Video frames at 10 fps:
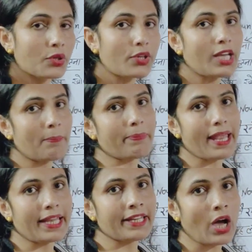क्योंकि हम
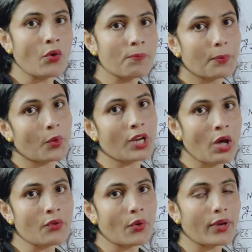पहले नाउन
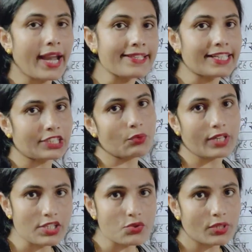प्रोनाउन और एडजेक्टिव
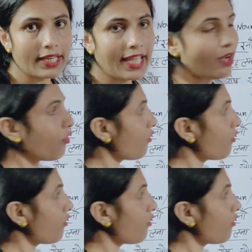कर चुके हैं